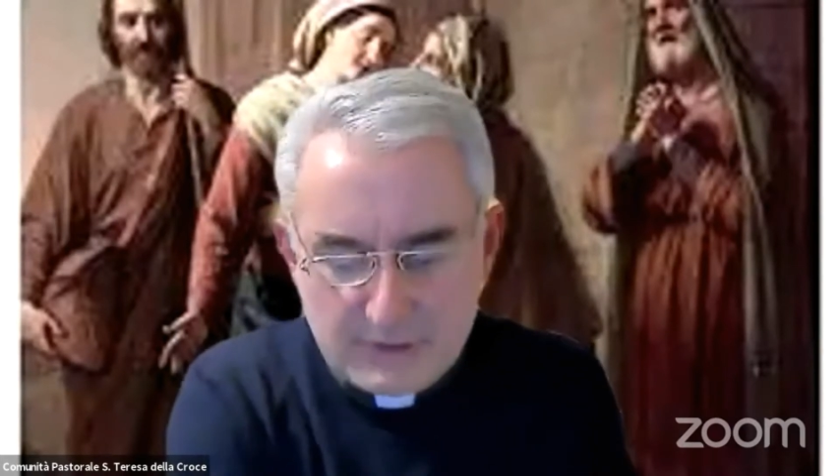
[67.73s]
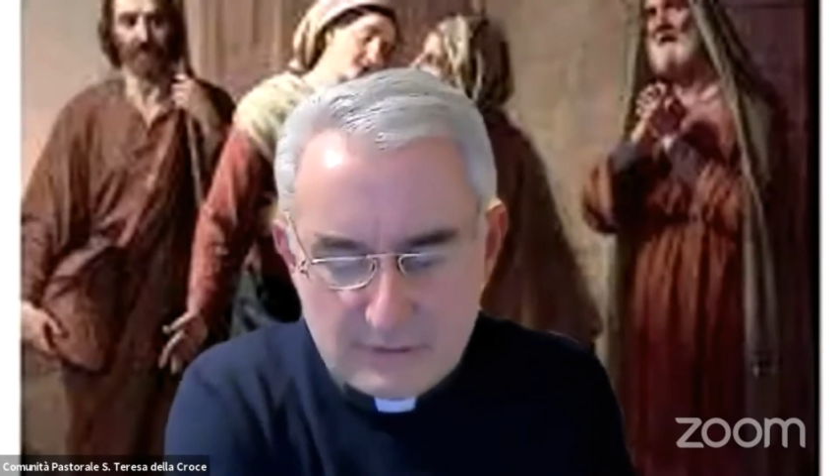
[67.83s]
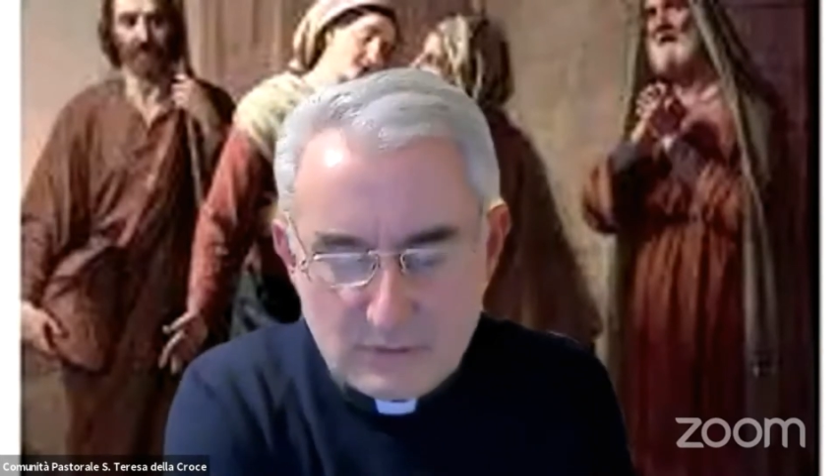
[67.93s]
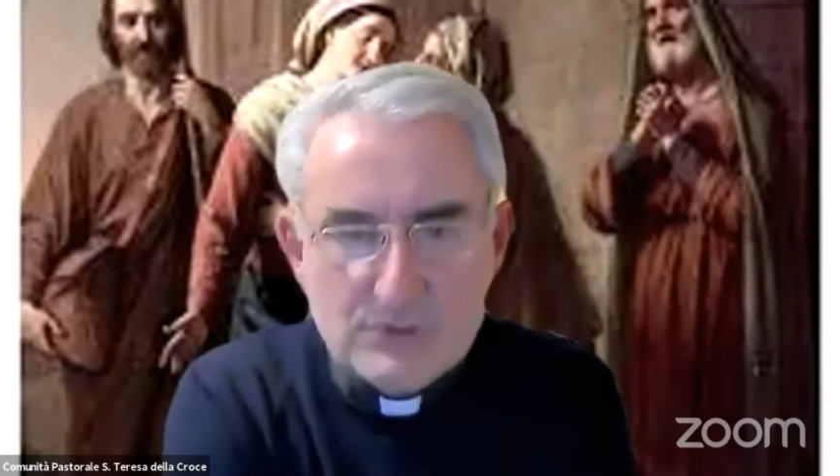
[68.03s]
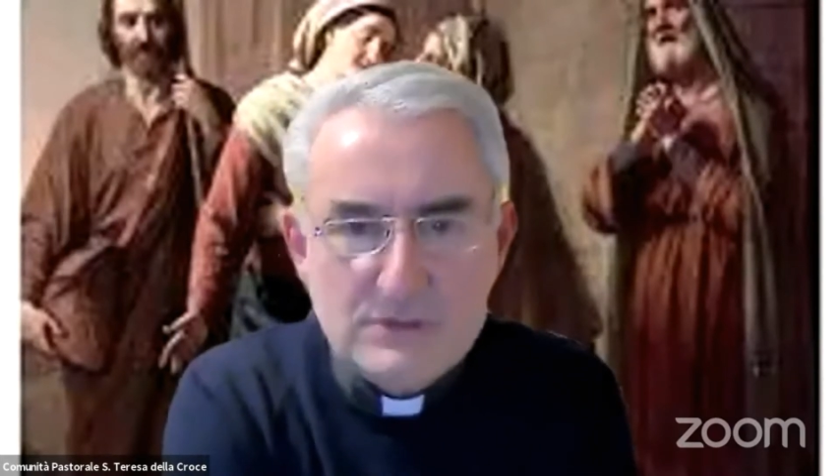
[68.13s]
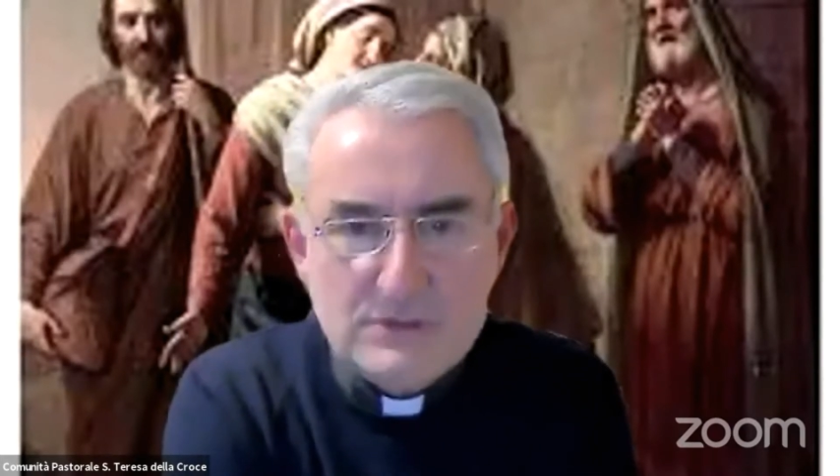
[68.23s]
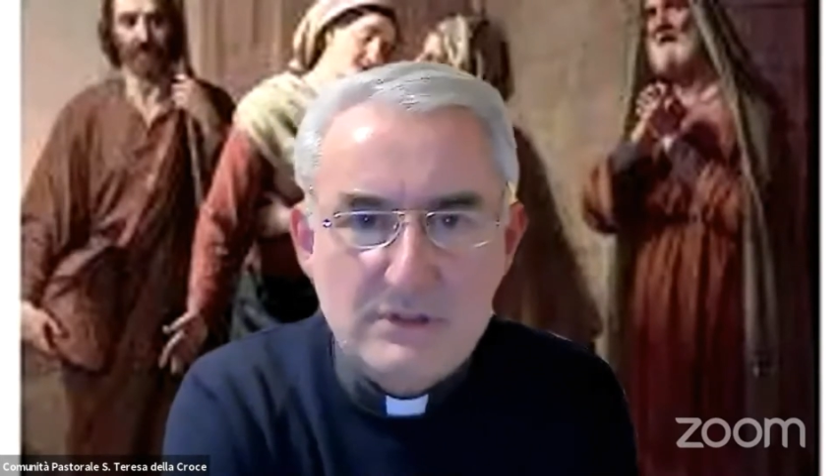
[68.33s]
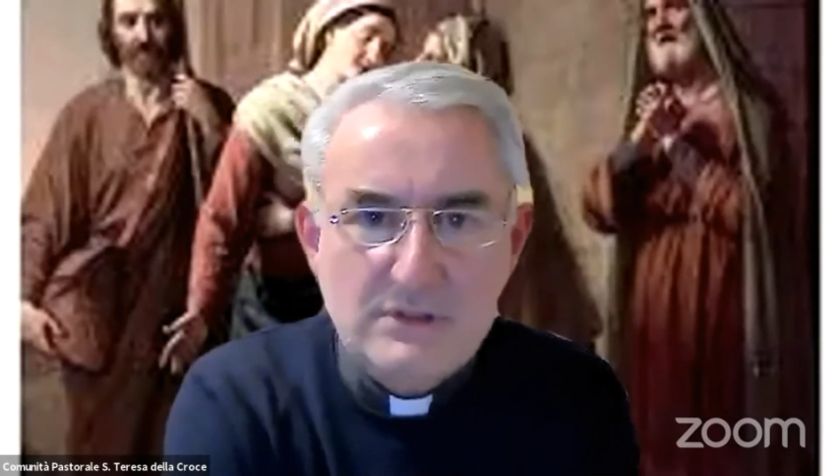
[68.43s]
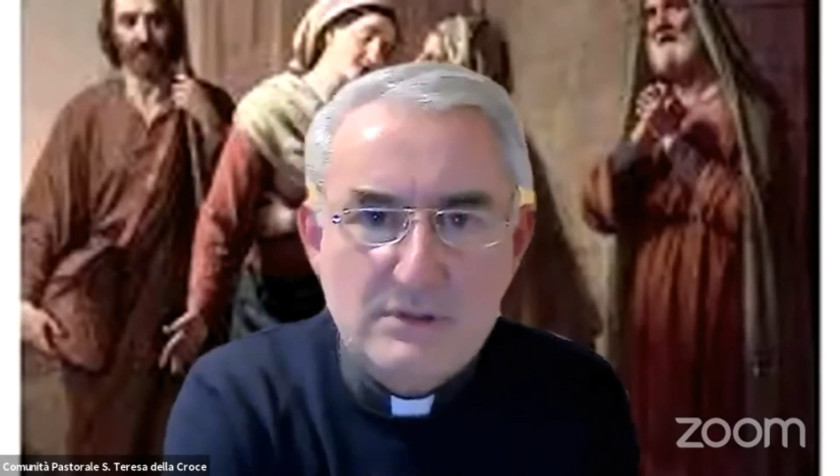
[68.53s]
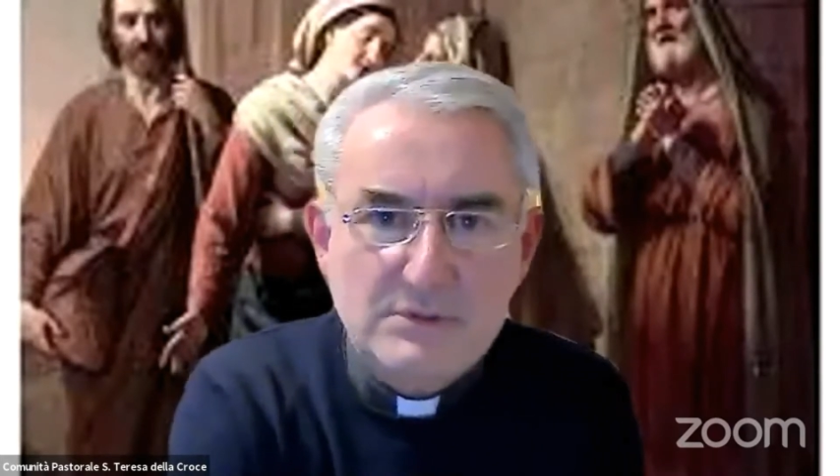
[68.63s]
ai
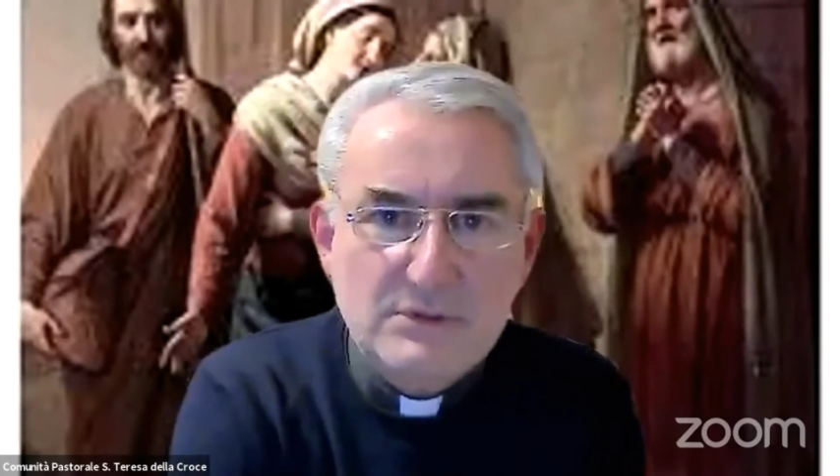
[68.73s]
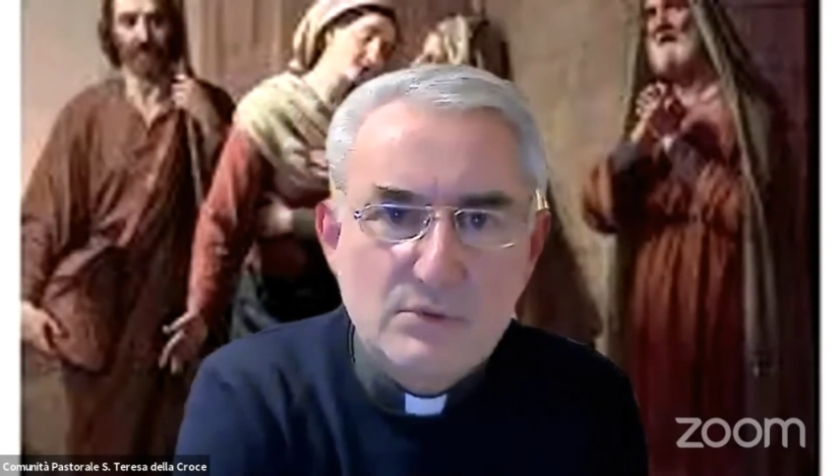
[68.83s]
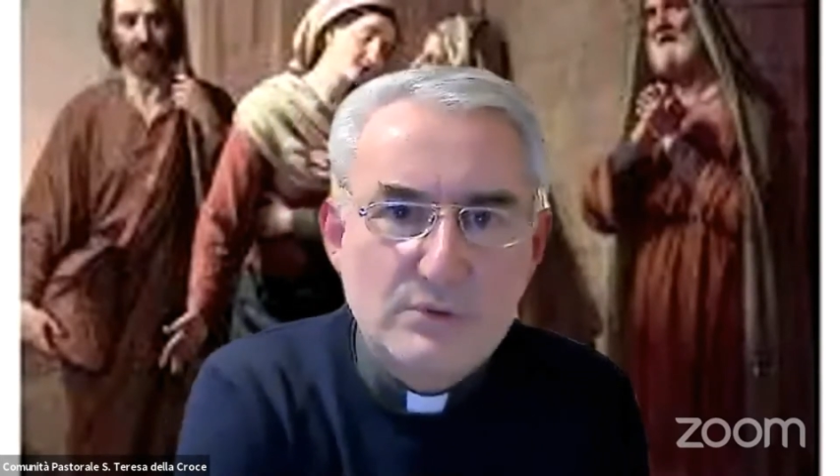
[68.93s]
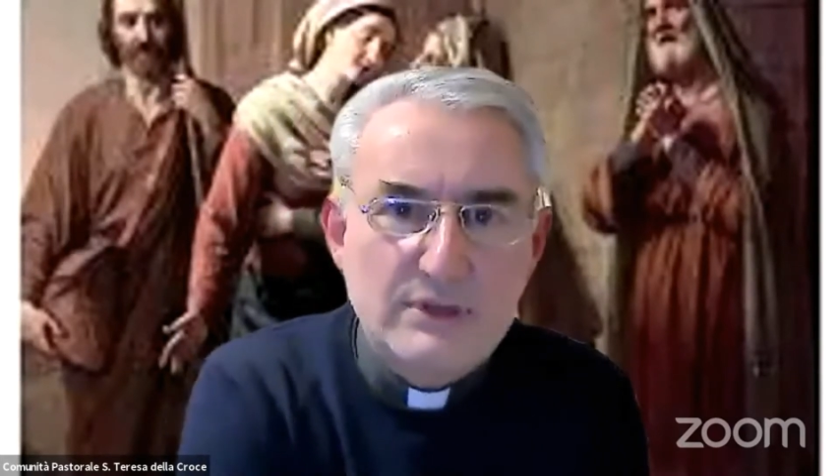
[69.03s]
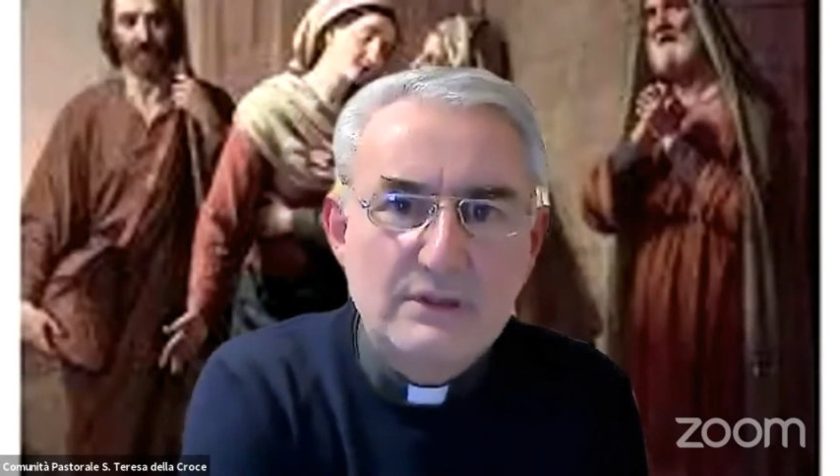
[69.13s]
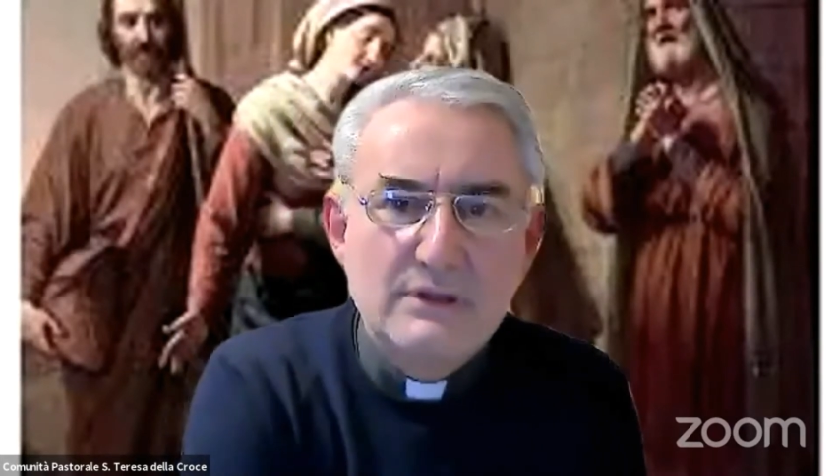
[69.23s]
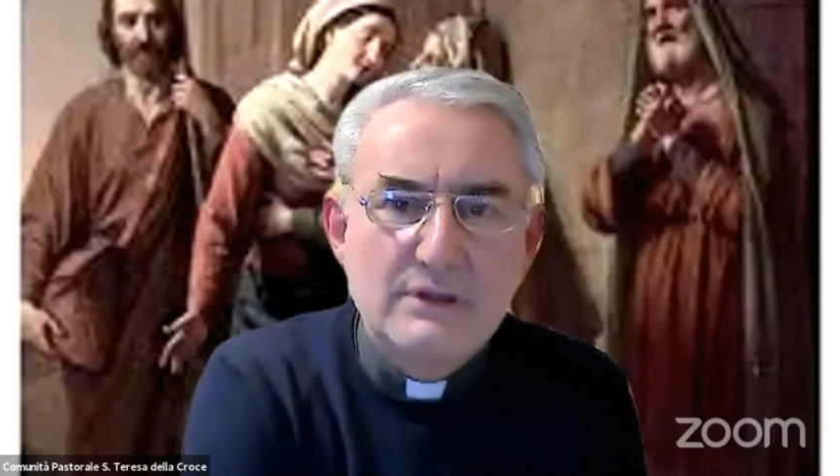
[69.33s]
nostri debitori,